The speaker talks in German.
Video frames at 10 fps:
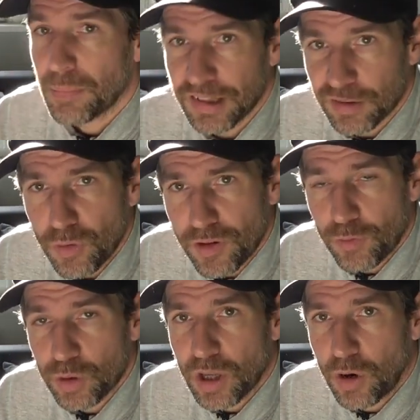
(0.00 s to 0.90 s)
mein Sofa,
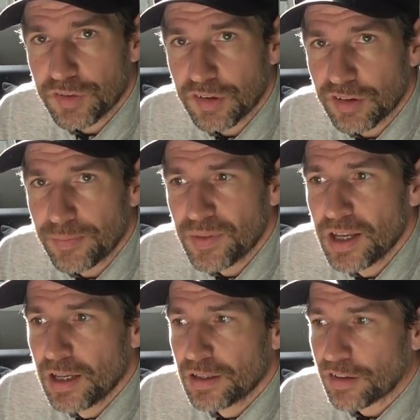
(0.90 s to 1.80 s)
wo ich drauf sitze.
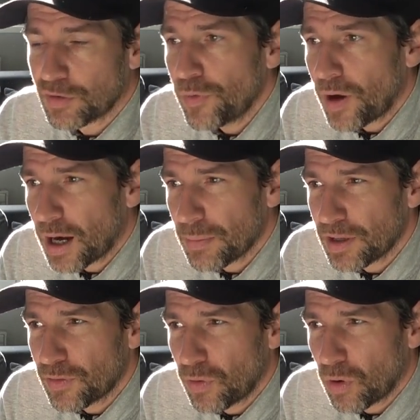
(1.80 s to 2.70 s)
Das Sofa habe
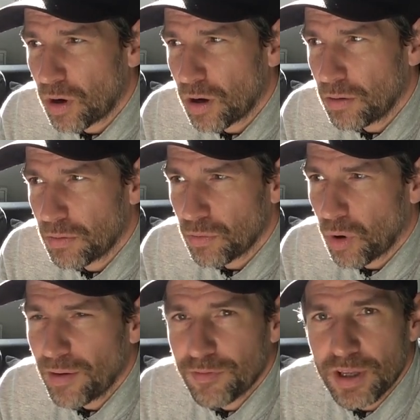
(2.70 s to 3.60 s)
ich vor
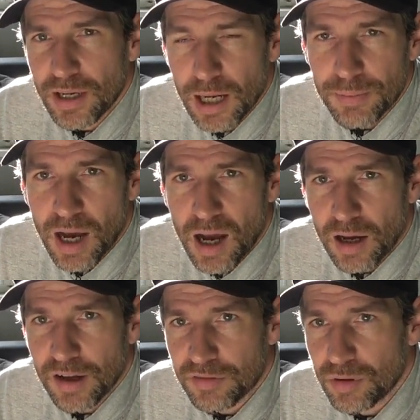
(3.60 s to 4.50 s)
ja, viereinhalb
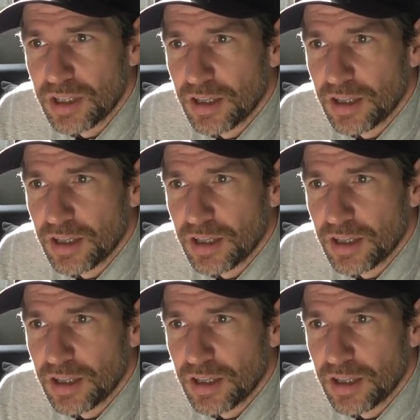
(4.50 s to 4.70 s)
Jahren, also